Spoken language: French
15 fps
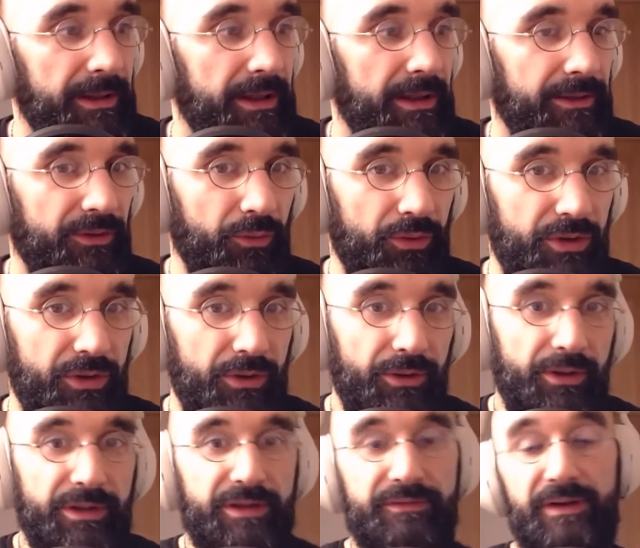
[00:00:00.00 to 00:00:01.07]
Donc, euh,
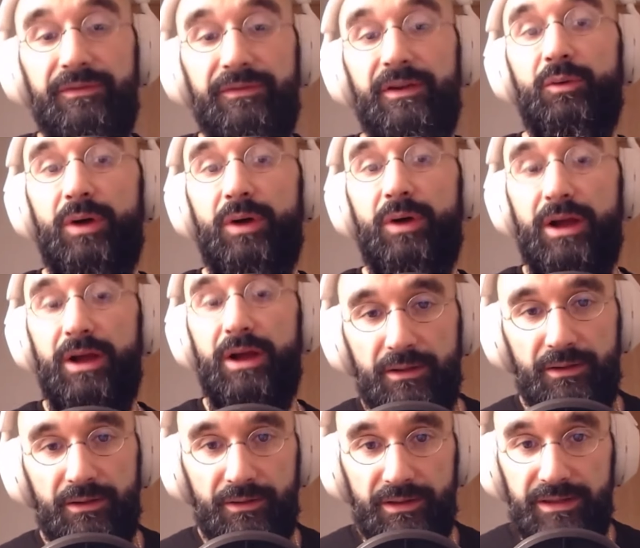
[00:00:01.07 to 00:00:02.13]
il va falloir
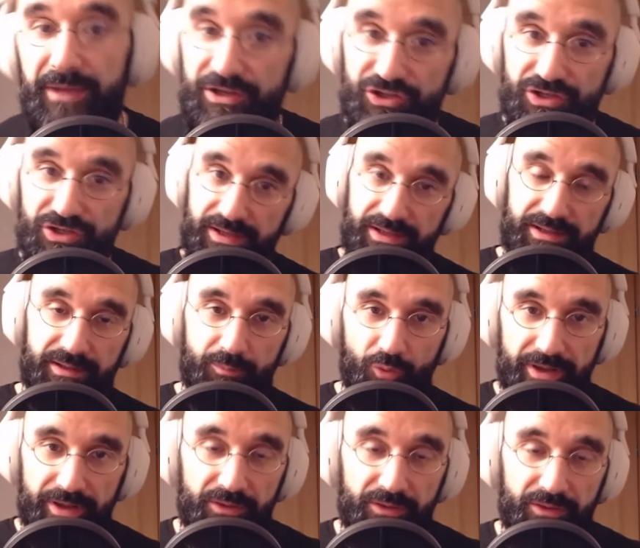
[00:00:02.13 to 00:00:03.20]
euh, imaginer des
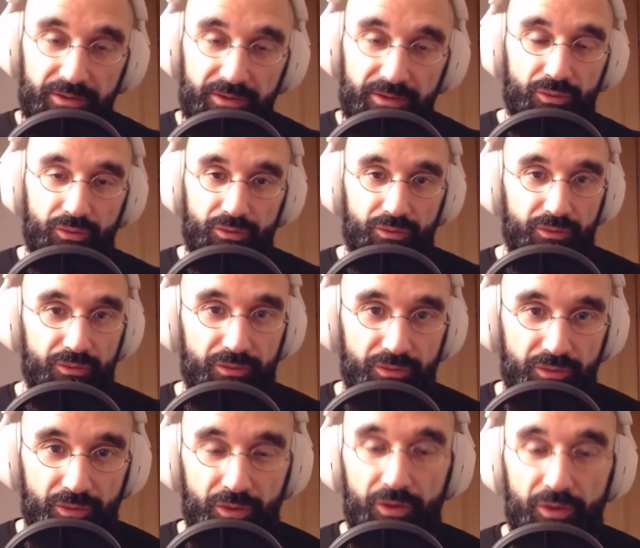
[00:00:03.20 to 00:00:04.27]
moyens de,
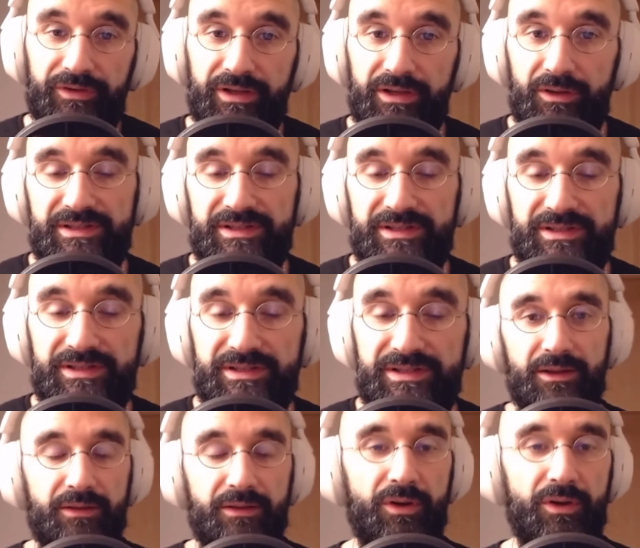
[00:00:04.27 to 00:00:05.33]
rentrer dans ses frais,
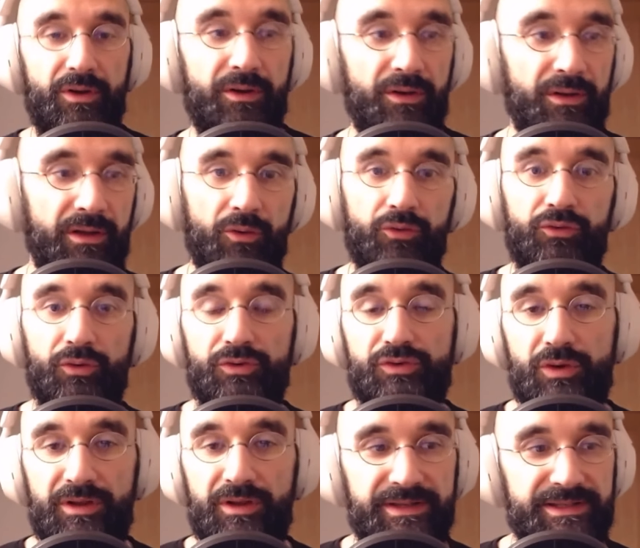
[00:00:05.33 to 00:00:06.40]
d'avoir un, retour sur
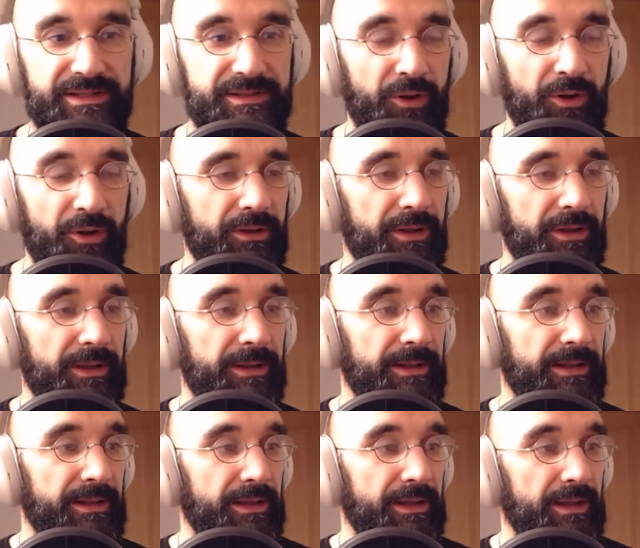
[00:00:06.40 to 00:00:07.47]
un investissement
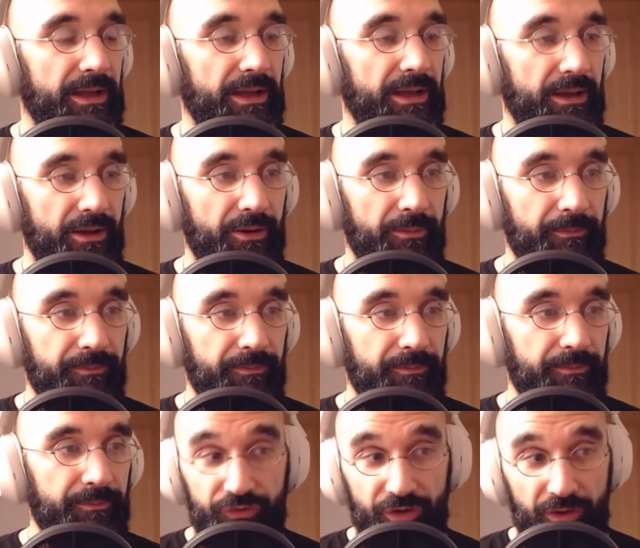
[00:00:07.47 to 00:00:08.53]

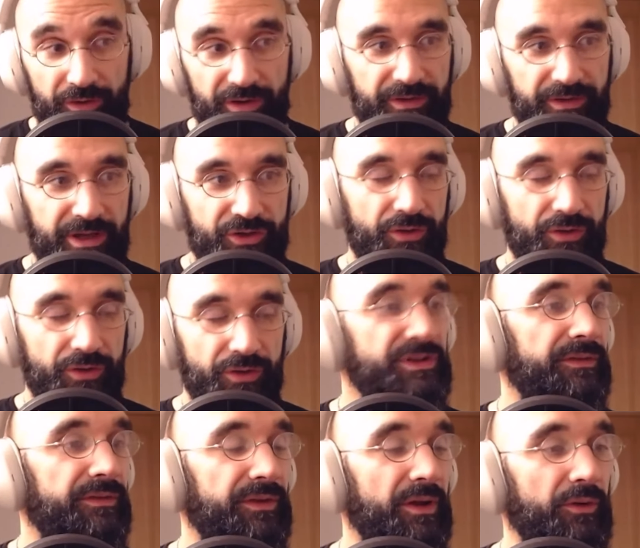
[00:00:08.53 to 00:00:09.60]
en temps et en argent que vous avez
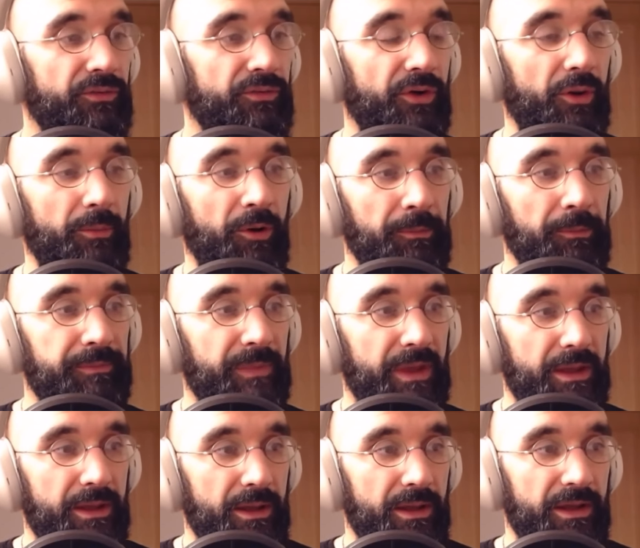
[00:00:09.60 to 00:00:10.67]
fait en vous formant.
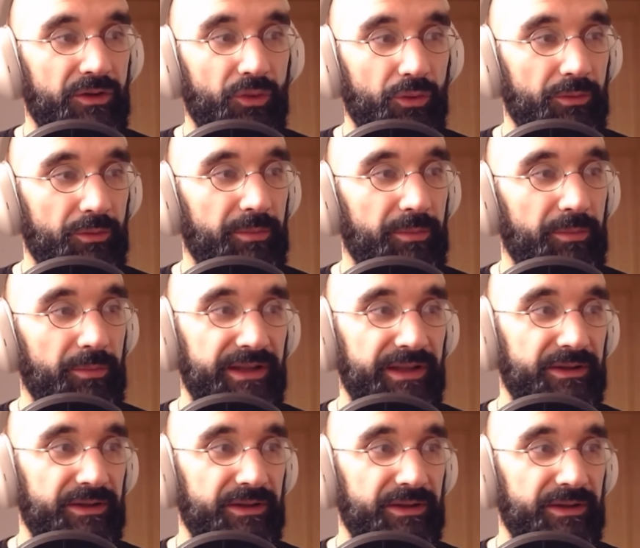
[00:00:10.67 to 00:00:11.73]
Et donc, bah, peut-être
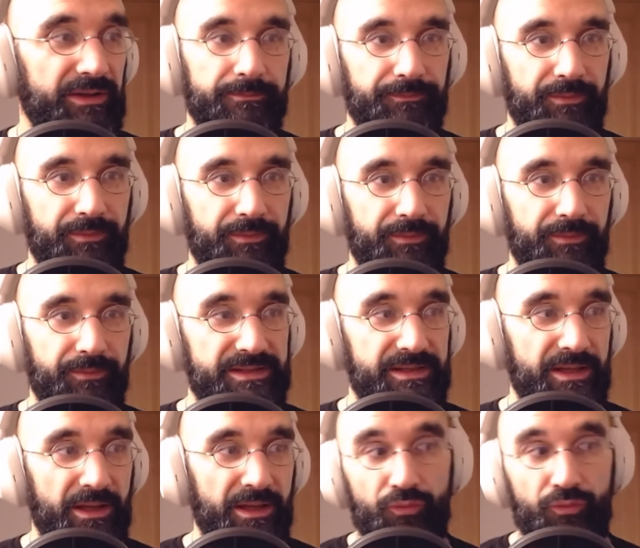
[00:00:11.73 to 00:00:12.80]
que c'est
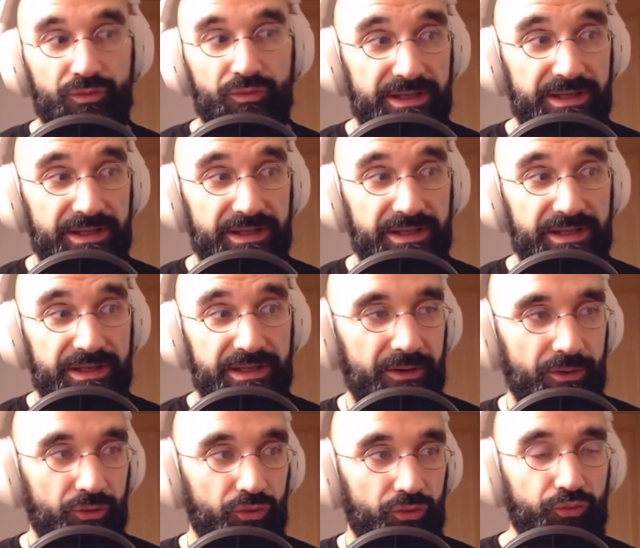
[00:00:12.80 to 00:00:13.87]
un outil qui permet
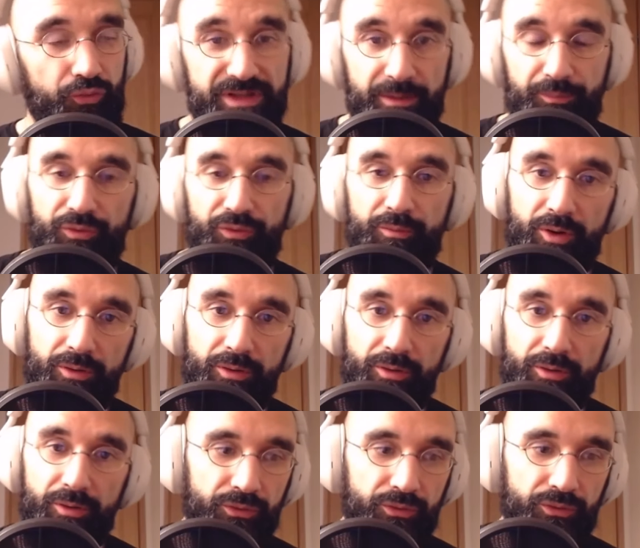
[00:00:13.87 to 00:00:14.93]
tout
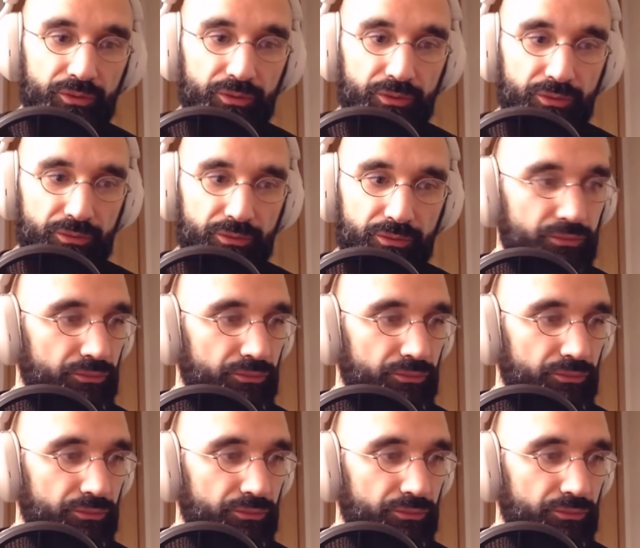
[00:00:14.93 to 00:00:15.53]
simplement de,